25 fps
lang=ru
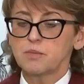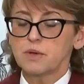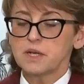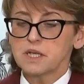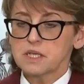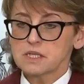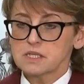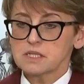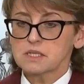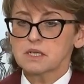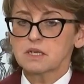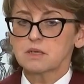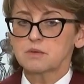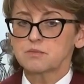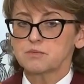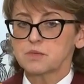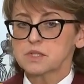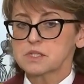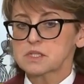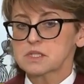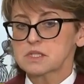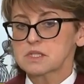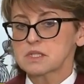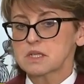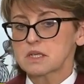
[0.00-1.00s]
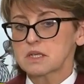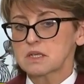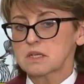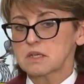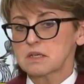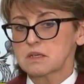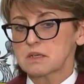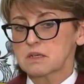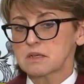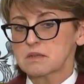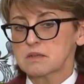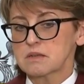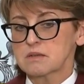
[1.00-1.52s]
близко, без
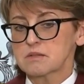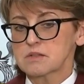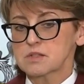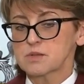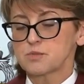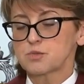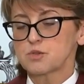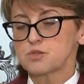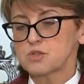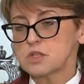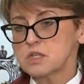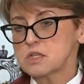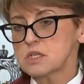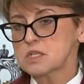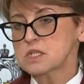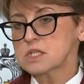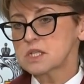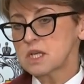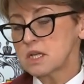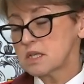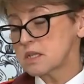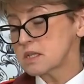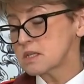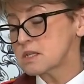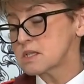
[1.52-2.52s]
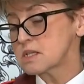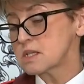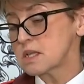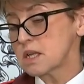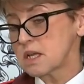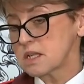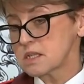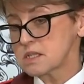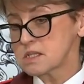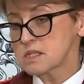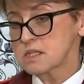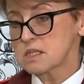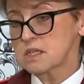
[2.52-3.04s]
э, соблюдения социальной
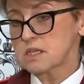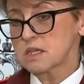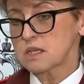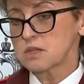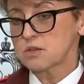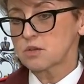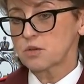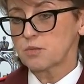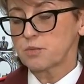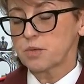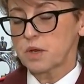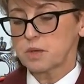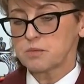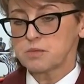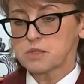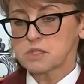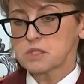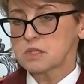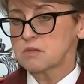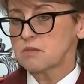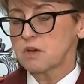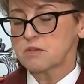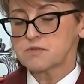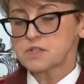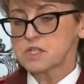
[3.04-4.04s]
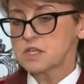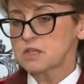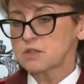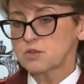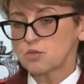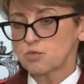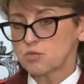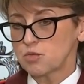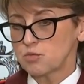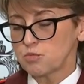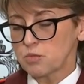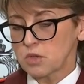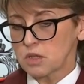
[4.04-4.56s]
дистанции, которая прописана во всех
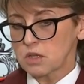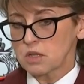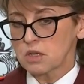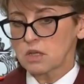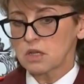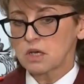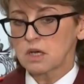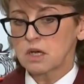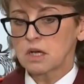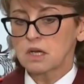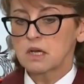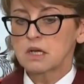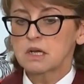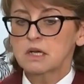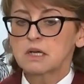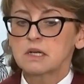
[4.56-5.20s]
документах,